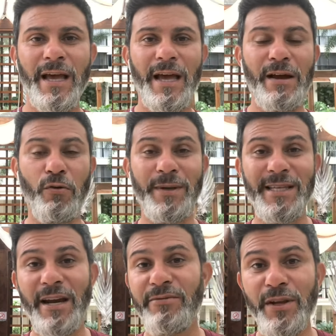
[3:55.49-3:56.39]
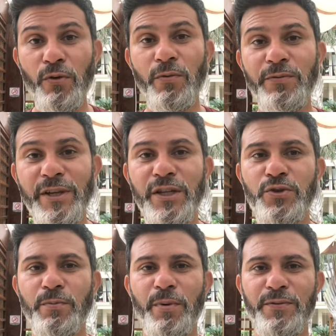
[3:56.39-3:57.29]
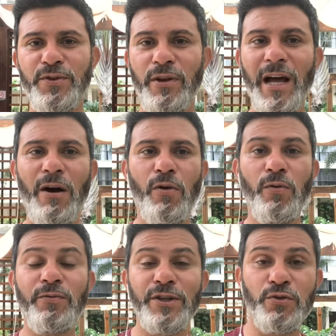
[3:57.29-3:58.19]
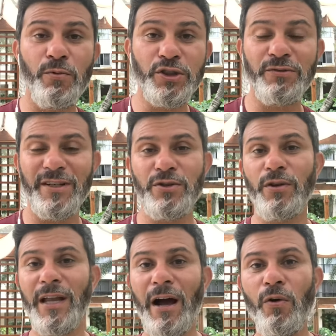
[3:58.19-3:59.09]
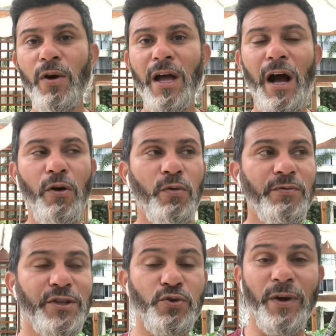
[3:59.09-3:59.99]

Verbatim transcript: É começar a ver algum vídeo profissional, algum vídeo motivacional, algum vídeo